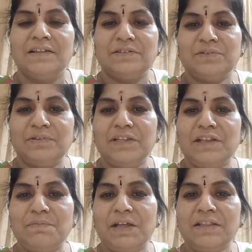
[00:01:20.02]
ஸோ
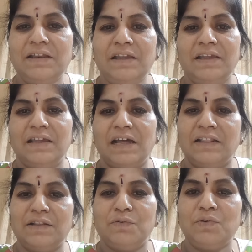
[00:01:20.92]
இந்த மாதிரி
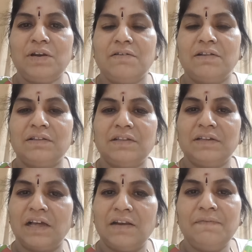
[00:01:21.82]
அந்த ஊரில் வந்து
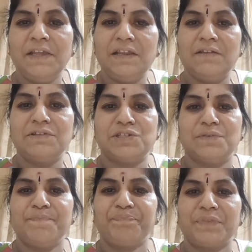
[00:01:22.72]
கல்வி
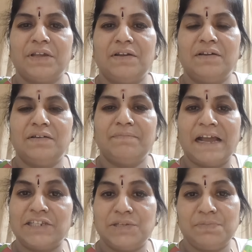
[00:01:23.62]
இலவசம்
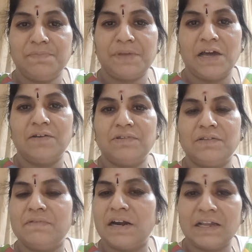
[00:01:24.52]
மேக்சிமம் யாரும்
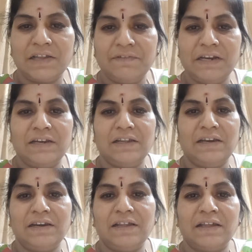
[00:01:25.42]
வந்து வாடகை வீட்டில்
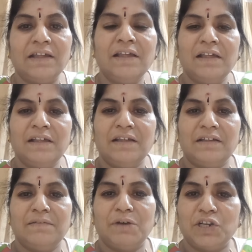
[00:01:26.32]
இல்லை
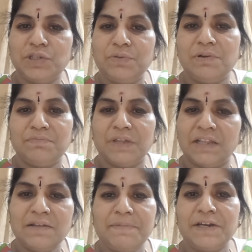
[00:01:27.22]
மருத்துவம்
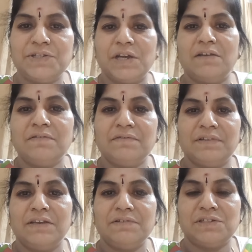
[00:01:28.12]
எதை படித்தாலும்
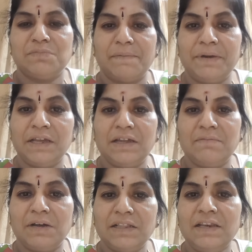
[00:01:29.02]
இலவசம்
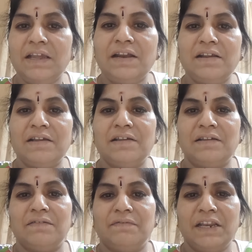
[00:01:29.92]
அப்படிங்கிற மாதிரியான
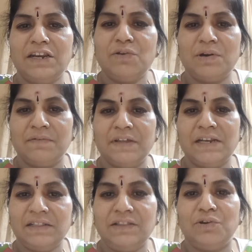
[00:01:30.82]
வெல்லோ
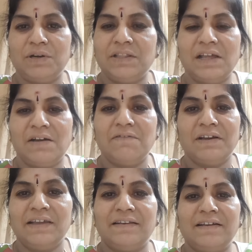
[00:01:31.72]
வெல்த்தோடு தான்
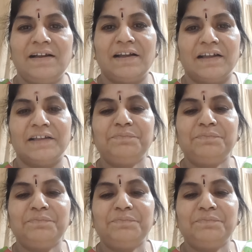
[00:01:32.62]
அவங்க இருக்காங்க